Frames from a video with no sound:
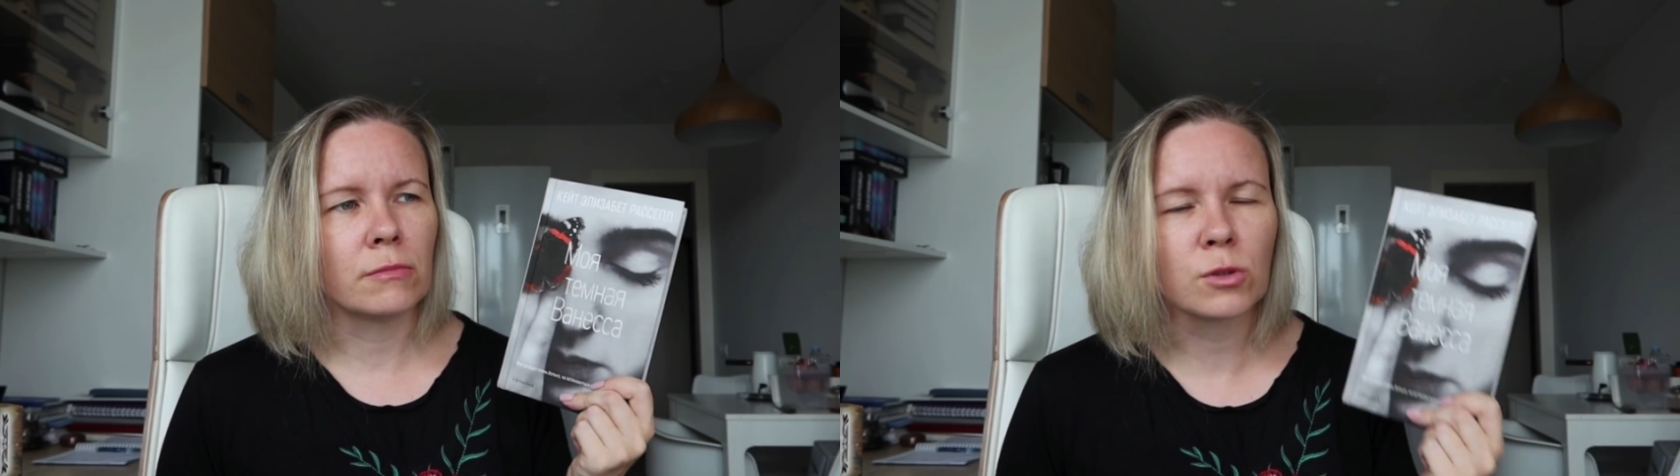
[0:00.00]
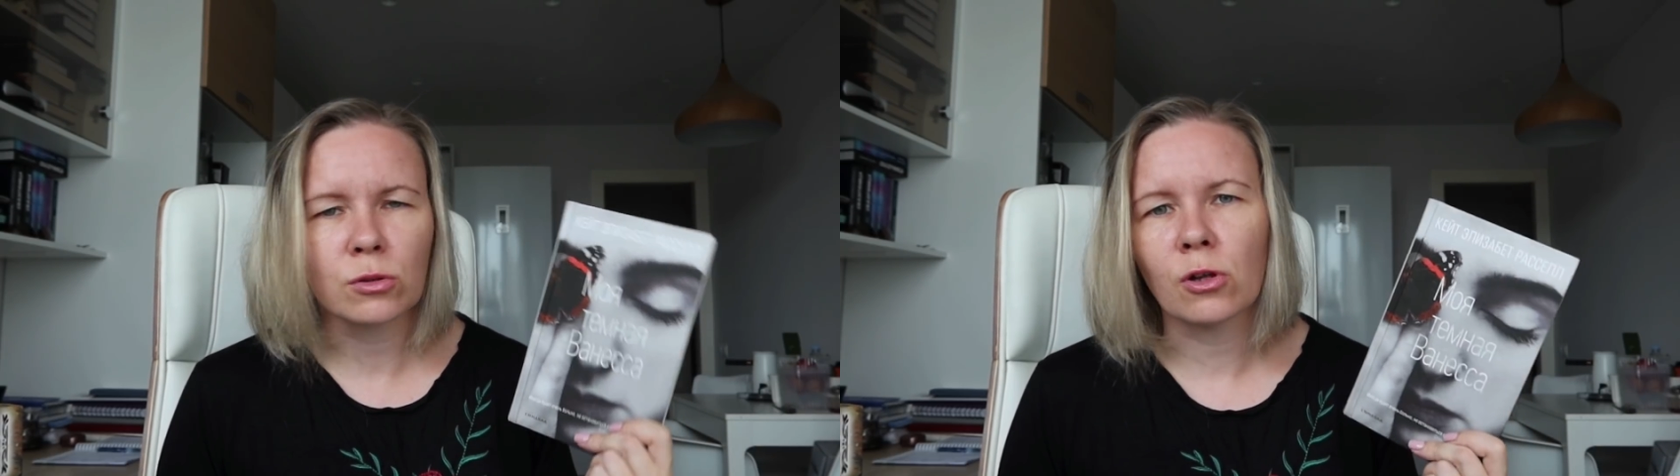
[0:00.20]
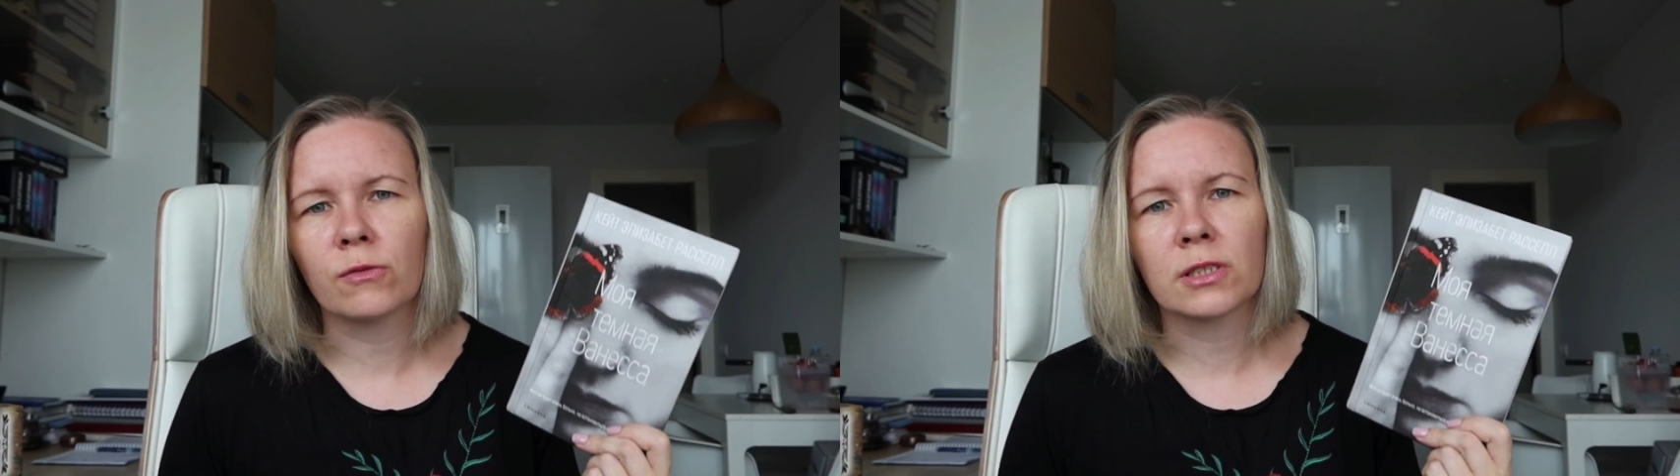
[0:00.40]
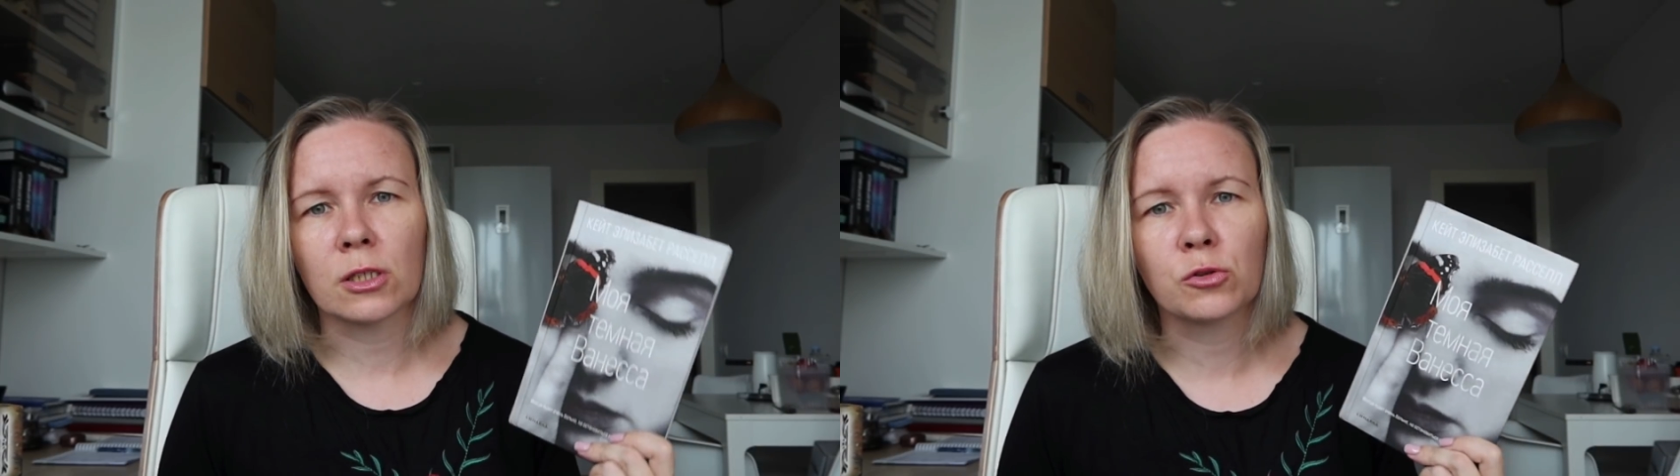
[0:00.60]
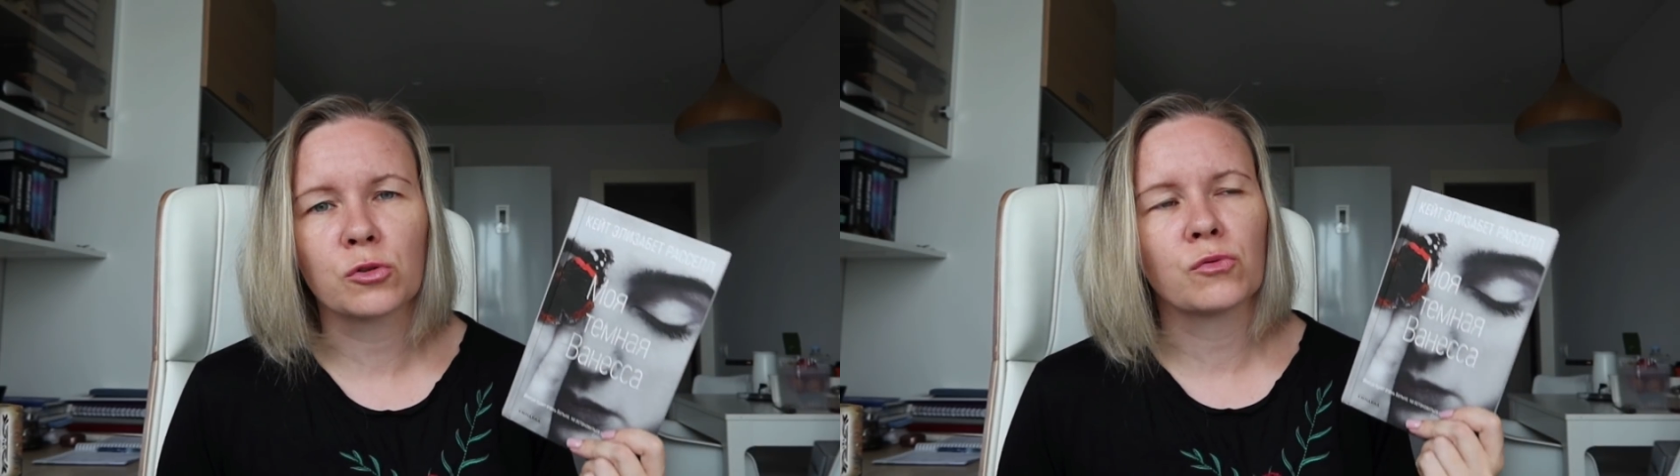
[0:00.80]
безусловно,
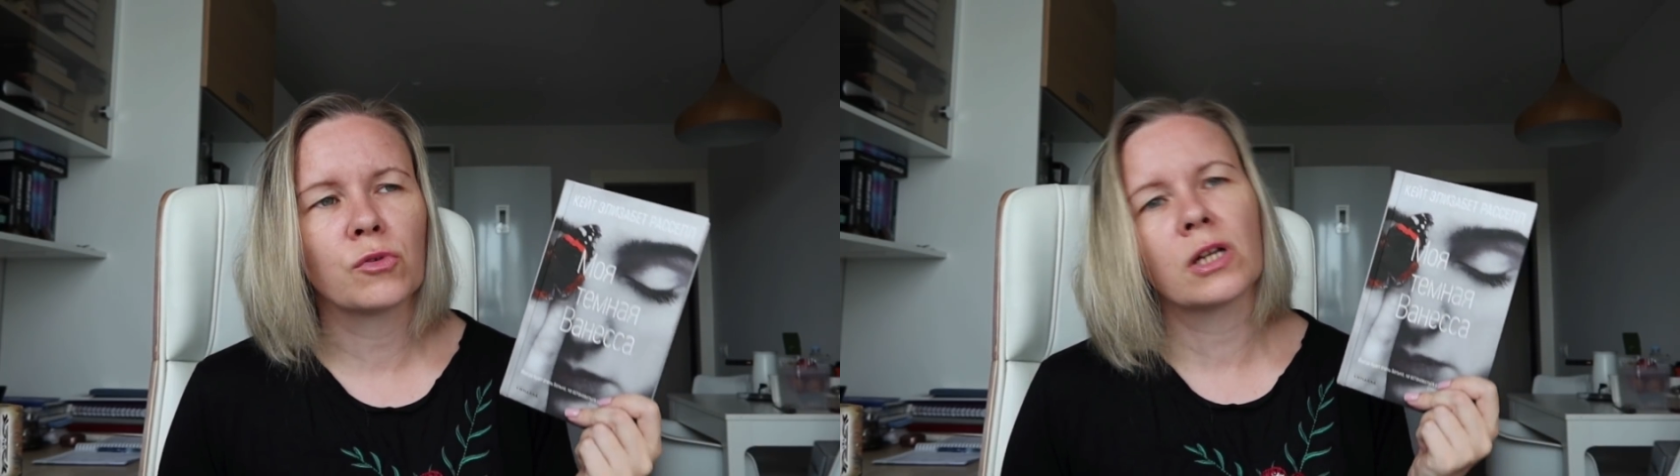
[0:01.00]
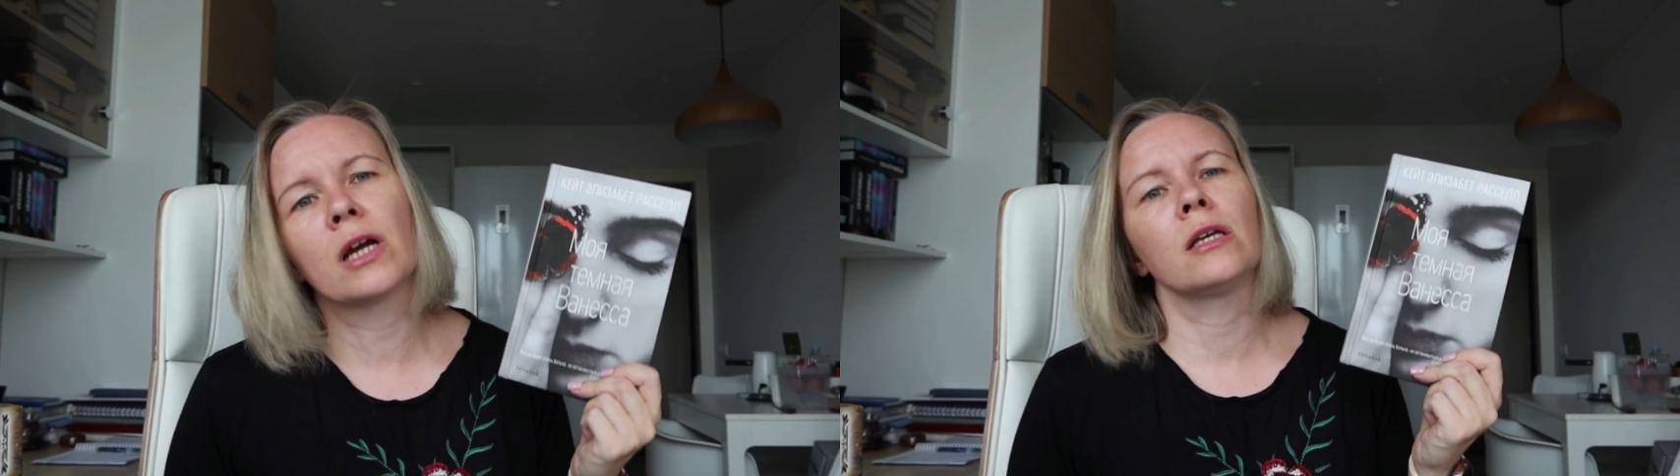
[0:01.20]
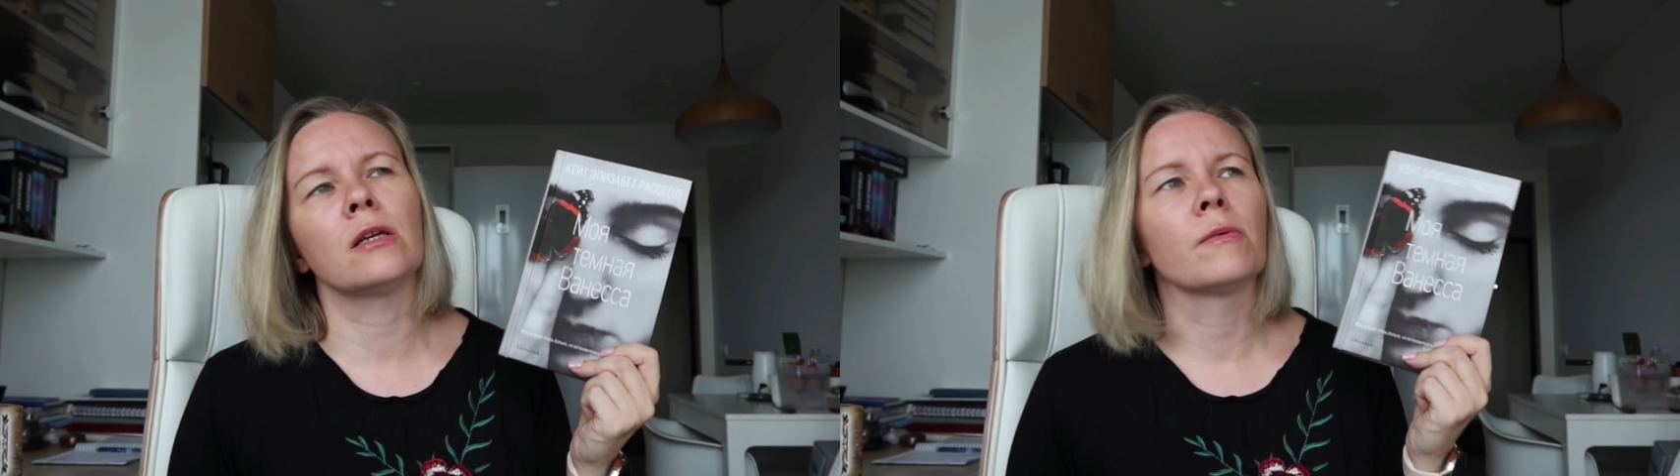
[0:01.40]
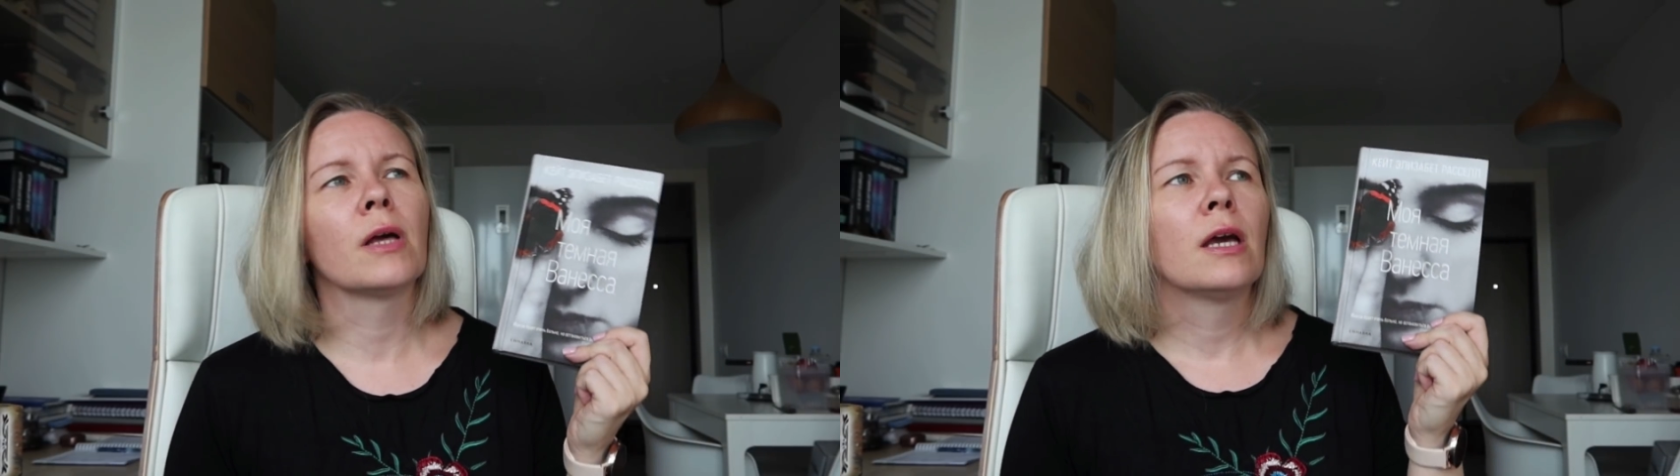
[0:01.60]
сочувствую героине.